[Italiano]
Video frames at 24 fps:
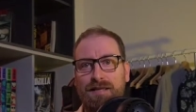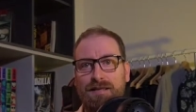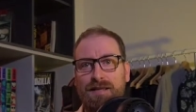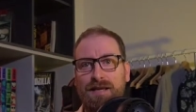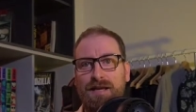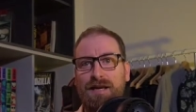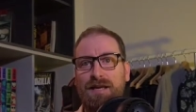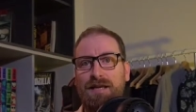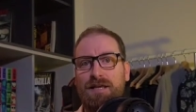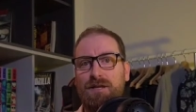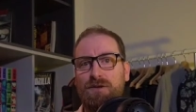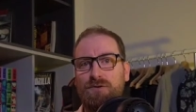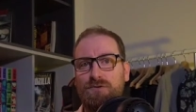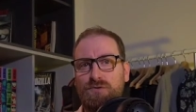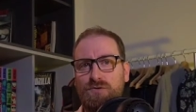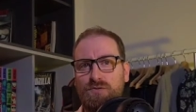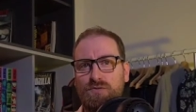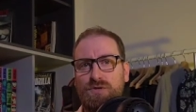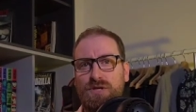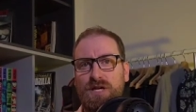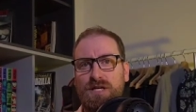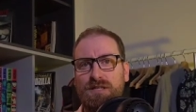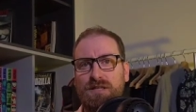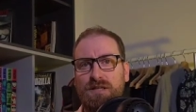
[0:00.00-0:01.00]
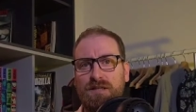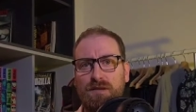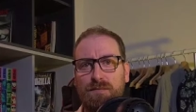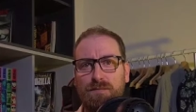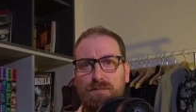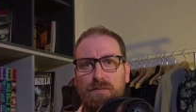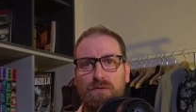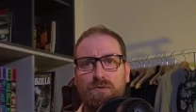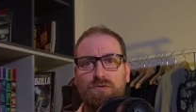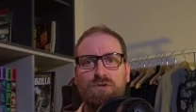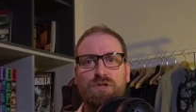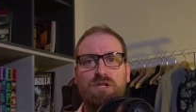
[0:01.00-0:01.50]
in declino su certe
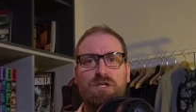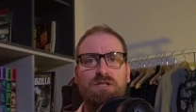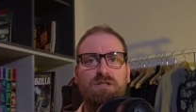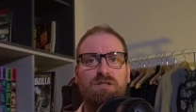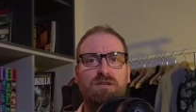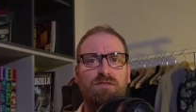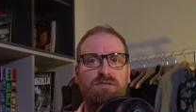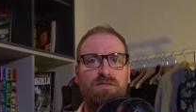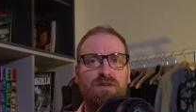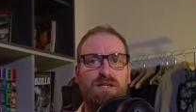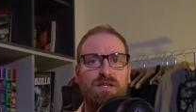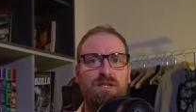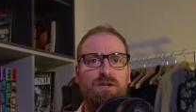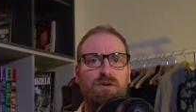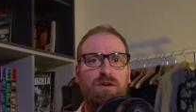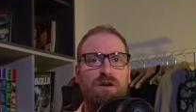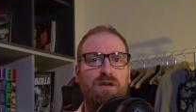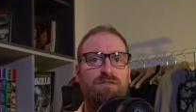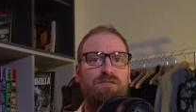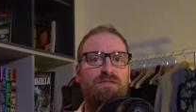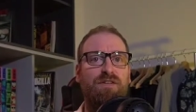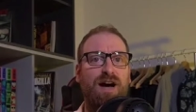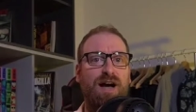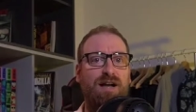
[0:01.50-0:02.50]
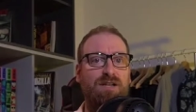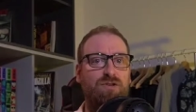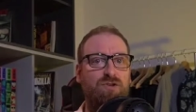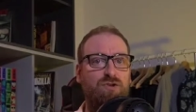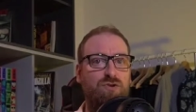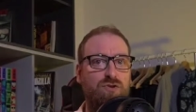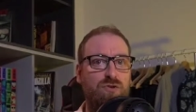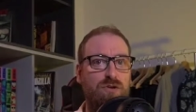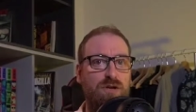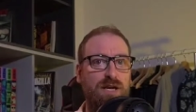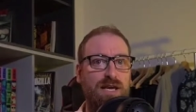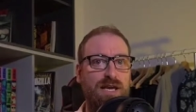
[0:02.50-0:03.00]
tipologie di video che
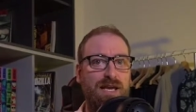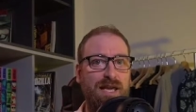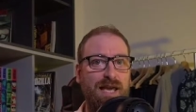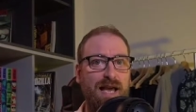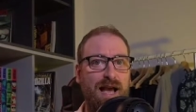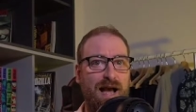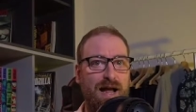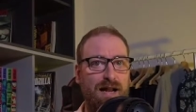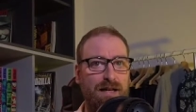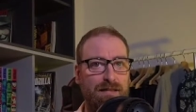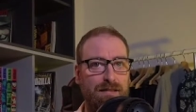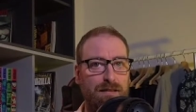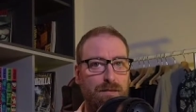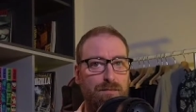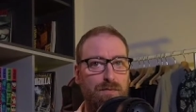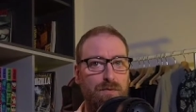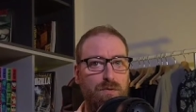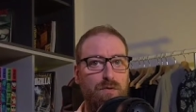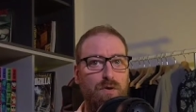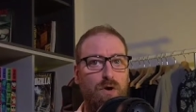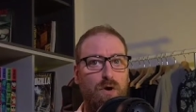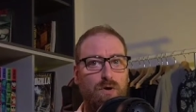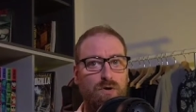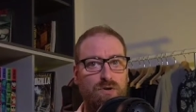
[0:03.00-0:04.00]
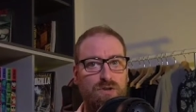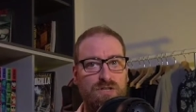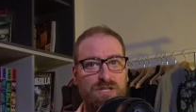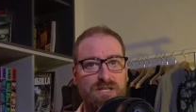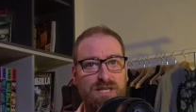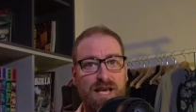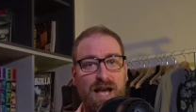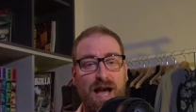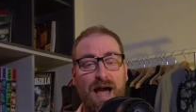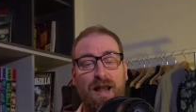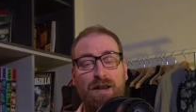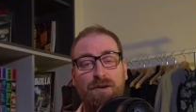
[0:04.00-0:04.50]
faccio e che altri più
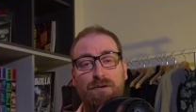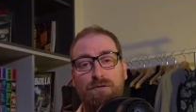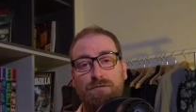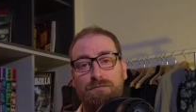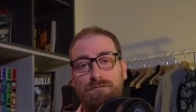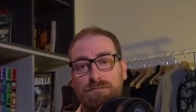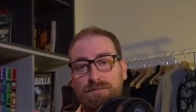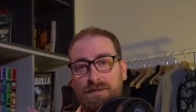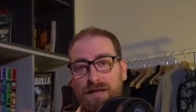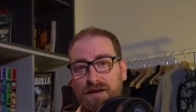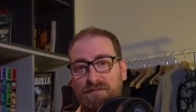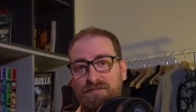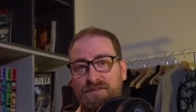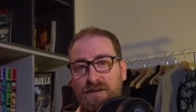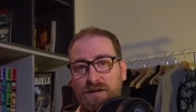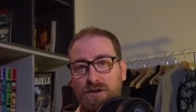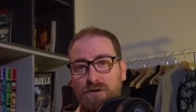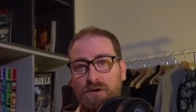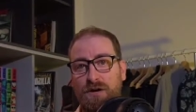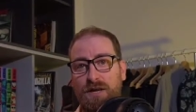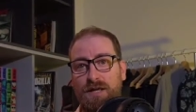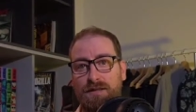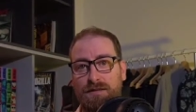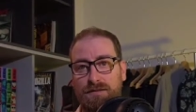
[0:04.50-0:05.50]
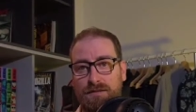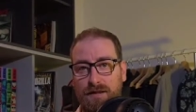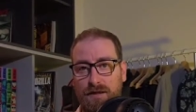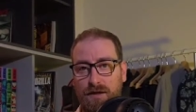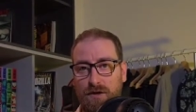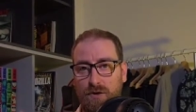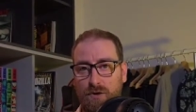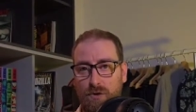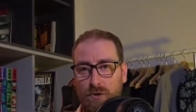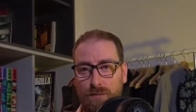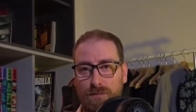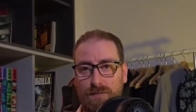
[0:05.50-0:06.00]
grossi hanno, tra virgolette,
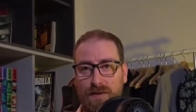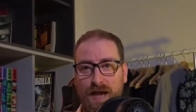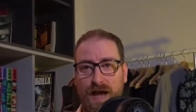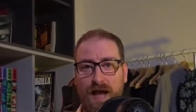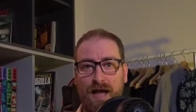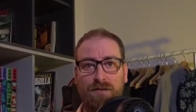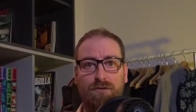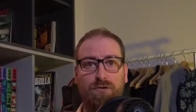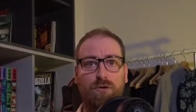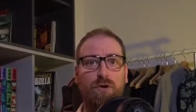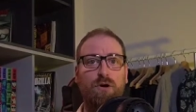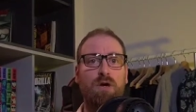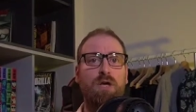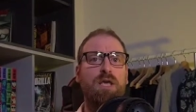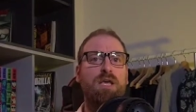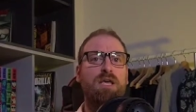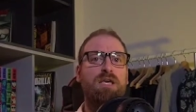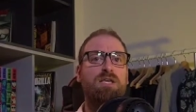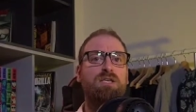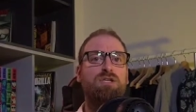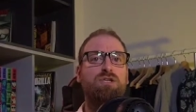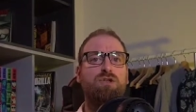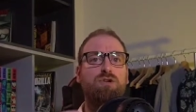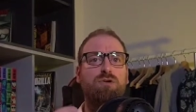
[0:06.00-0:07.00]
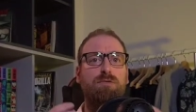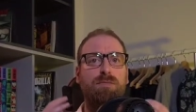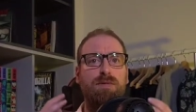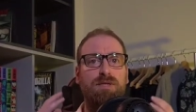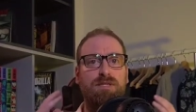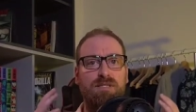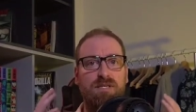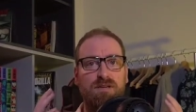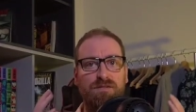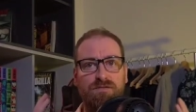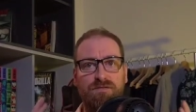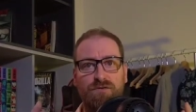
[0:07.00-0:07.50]
copiato.
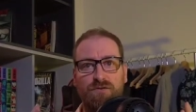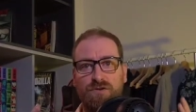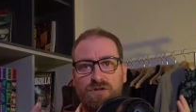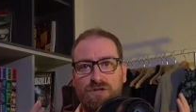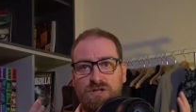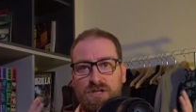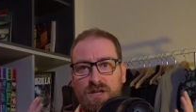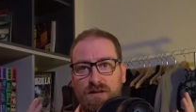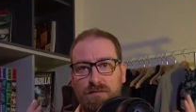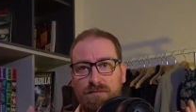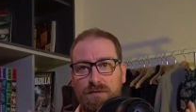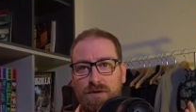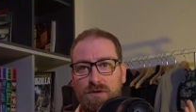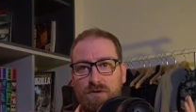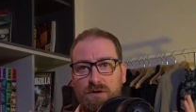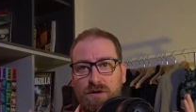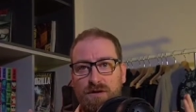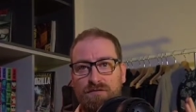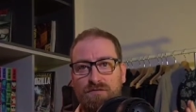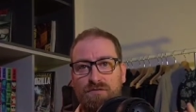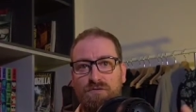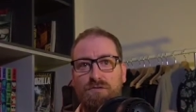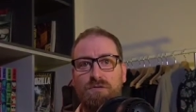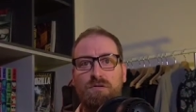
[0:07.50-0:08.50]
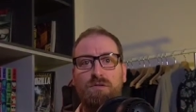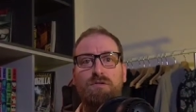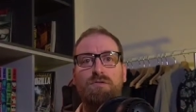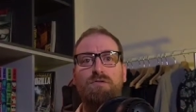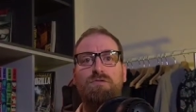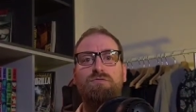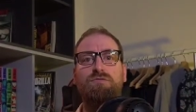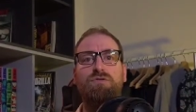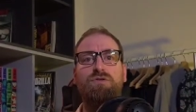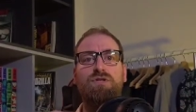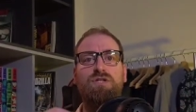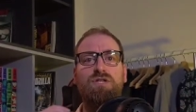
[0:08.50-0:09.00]
Insomma, se fosse il mio lavoro
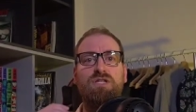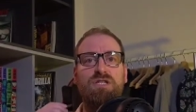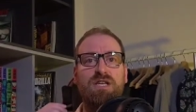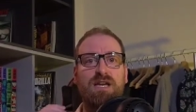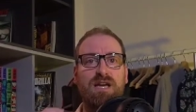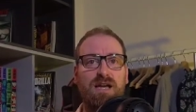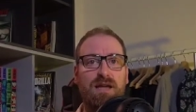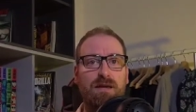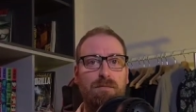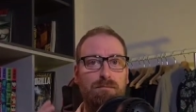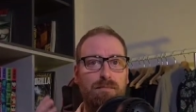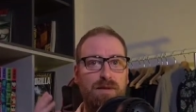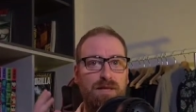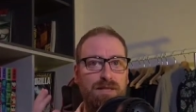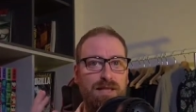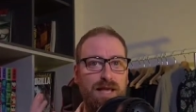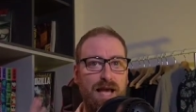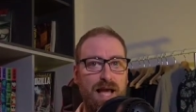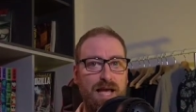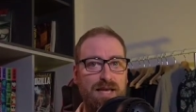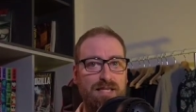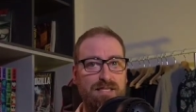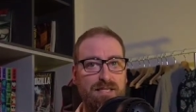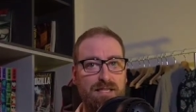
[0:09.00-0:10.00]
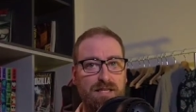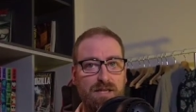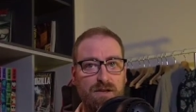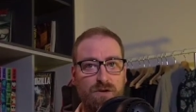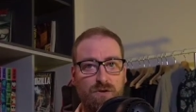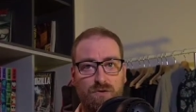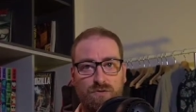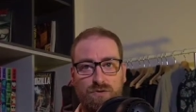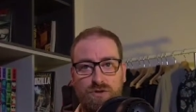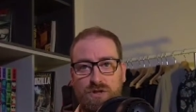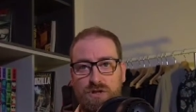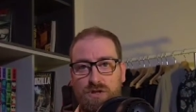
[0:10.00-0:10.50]
non ci sarebbe da
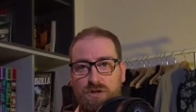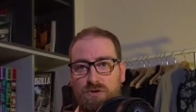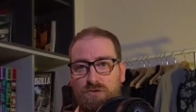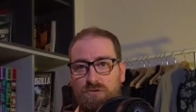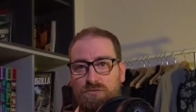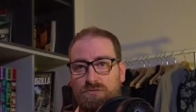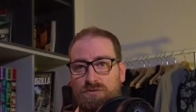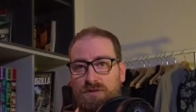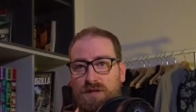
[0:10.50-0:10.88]
esserne così